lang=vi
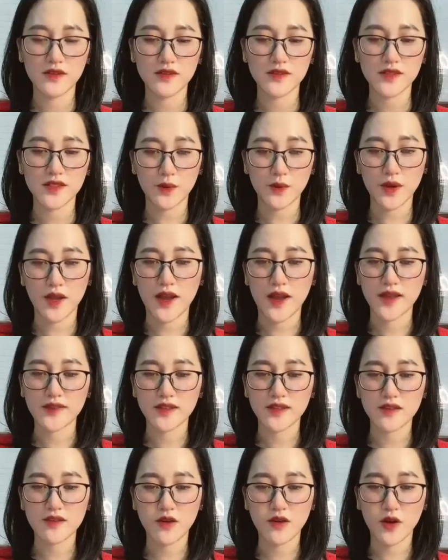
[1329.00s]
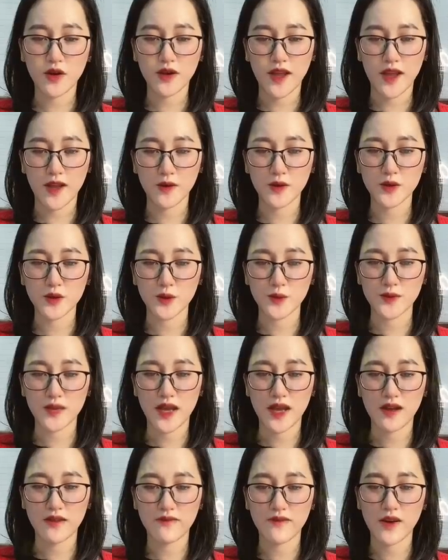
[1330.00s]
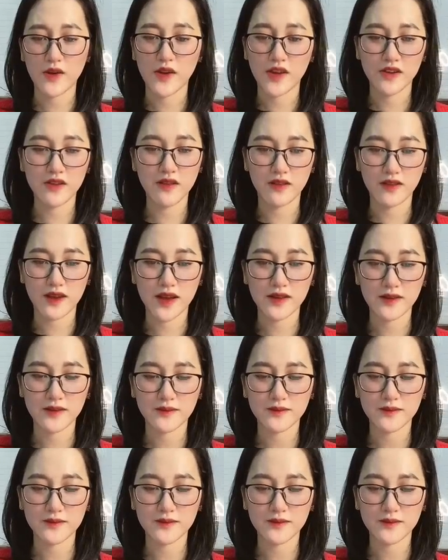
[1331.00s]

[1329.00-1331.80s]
Sau này anh sẽ đưa con gái của chúng ta vào lễ đường đây